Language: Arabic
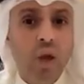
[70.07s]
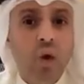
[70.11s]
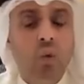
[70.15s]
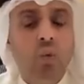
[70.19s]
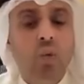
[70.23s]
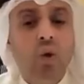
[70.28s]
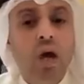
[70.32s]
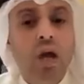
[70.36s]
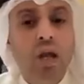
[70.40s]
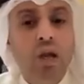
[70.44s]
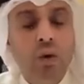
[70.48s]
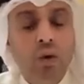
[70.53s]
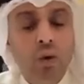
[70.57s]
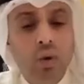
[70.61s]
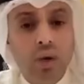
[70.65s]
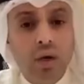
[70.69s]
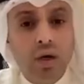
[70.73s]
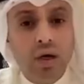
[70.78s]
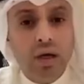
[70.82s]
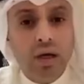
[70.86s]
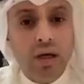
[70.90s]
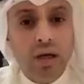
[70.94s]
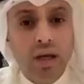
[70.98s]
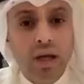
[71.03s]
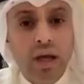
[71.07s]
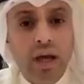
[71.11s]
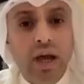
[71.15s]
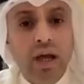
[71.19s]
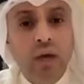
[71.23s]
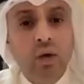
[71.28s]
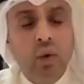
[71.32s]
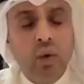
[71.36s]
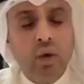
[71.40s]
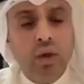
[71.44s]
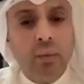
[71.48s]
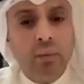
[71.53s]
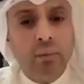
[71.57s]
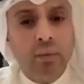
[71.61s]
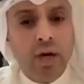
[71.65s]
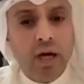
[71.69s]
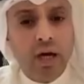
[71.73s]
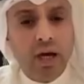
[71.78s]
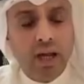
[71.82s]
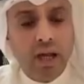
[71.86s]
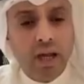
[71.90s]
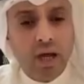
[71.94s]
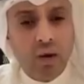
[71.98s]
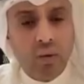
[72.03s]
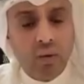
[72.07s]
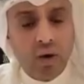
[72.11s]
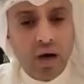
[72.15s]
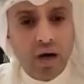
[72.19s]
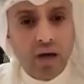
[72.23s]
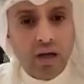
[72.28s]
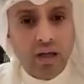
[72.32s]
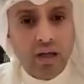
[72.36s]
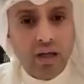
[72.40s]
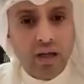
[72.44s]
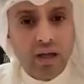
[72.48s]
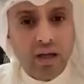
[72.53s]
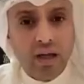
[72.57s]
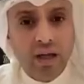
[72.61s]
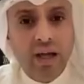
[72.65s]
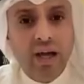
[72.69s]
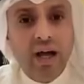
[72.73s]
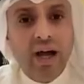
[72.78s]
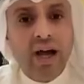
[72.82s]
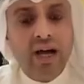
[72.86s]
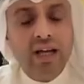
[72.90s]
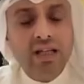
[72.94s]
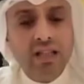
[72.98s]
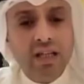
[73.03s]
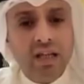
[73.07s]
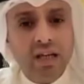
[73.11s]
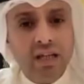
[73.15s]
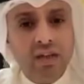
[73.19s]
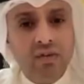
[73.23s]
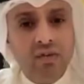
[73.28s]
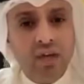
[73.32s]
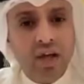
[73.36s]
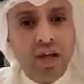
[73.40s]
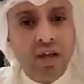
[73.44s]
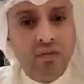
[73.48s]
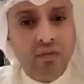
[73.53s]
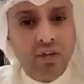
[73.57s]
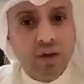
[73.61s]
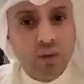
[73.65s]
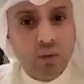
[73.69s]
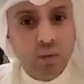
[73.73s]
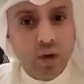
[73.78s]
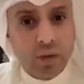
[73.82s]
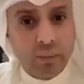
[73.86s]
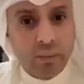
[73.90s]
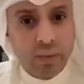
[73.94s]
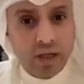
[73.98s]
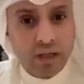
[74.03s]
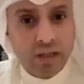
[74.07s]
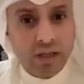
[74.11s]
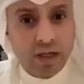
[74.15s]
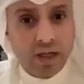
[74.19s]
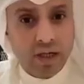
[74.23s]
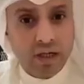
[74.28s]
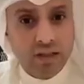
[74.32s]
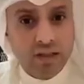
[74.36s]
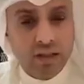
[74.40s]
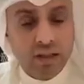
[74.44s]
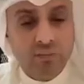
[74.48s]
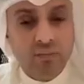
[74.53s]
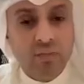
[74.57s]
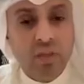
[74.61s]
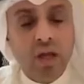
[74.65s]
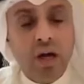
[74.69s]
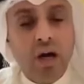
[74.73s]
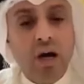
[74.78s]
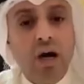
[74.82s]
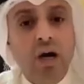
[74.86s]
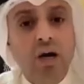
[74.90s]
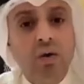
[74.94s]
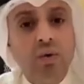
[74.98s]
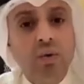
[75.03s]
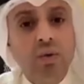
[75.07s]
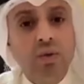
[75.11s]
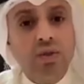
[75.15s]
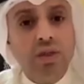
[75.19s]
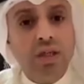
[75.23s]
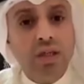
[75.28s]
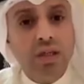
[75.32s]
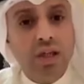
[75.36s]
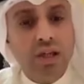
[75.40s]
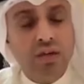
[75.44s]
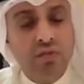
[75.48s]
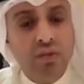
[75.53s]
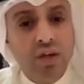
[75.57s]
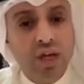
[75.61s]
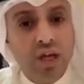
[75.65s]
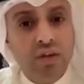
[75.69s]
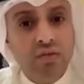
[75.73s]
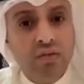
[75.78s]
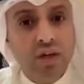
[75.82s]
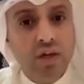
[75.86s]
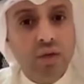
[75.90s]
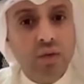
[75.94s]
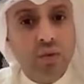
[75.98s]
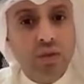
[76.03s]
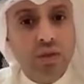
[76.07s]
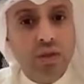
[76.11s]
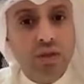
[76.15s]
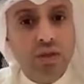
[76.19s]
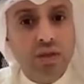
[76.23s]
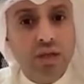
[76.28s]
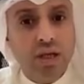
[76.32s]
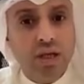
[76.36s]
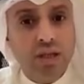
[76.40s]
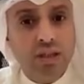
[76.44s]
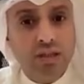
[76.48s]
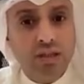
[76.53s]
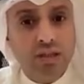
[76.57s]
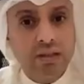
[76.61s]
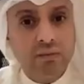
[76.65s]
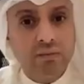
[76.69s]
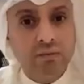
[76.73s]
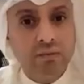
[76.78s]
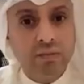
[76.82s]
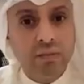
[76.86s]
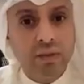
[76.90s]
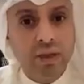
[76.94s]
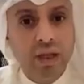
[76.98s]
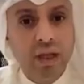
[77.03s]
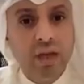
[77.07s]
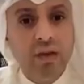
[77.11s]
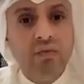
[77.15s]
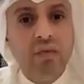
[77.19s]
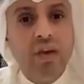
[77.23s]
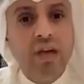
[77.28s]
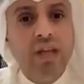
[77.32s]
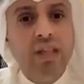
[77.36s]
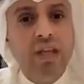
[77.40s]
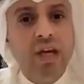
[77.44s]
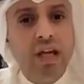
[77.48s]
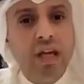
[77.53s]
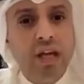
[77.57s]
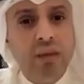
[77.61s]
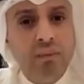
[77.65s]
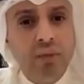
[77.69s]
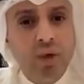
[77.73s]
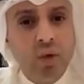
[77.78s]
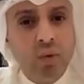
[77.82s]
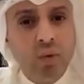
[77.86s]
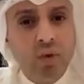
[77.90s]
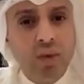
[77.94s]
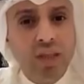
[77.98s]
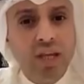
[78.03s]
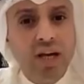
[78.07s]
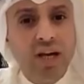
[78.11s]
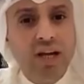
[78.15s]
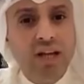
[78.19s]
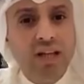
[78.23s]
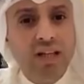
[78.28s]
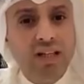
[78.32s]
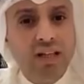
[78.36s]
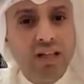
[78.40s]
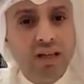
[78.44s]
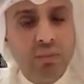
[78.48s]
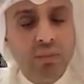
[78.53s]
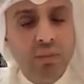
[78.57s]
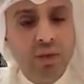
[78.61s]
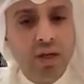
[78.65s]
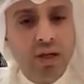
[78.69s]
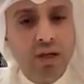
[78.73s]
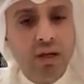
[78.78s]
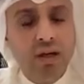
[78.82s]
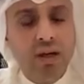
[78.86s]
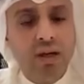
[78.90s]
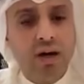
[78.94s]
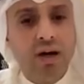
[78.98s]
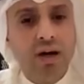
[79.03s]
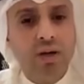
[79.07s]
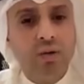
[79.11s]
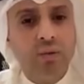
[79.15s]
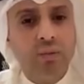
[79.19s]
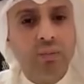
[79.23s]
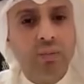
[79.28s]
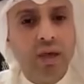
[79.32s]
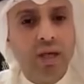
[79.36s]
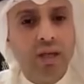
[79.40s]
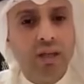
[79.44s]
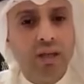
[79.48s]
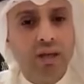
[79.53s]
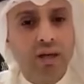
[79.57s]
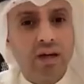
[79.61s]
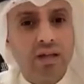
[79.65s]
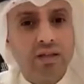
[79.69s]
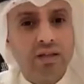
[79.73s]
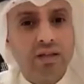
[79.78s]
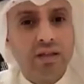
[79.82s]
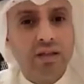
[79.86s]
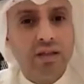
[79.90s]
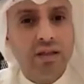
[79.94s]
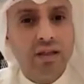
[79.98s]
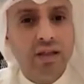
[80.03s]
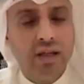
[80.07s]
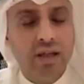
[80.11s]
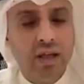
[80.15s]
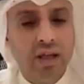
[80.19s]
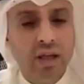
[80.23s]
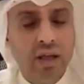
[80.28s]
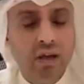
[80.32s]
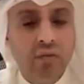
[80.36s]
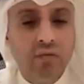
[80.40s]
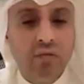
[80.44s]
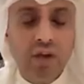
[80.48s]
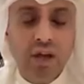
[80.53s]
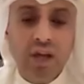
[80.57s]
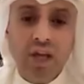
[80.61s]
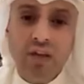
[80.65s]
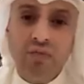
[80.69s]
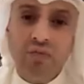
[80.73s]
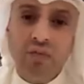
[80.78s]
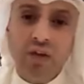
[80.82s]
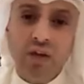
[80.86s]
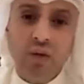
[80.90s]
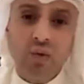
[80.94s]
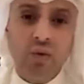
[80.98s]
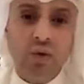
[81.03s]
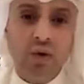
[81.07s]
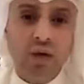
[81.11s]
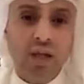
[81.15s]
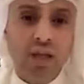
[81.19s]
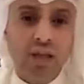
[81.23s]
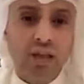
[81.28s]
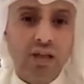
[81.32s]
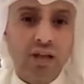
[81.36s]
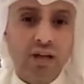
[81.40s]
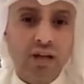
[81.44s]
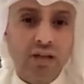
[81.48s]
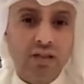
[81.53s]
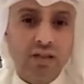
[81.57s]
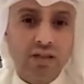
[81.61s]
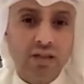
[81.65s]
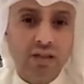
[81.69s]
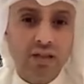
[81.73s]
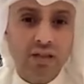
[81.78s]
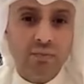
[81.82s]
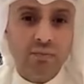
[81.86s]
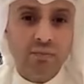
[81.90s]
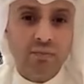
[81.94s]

وهل يعقل ان يطبق على واقعه حصلت في 2014 قانون صدر في 2016 فاذا لم يكن ذلك تطبيق للقانون باثر رجعي فكيف يكون الاثر رجعي؟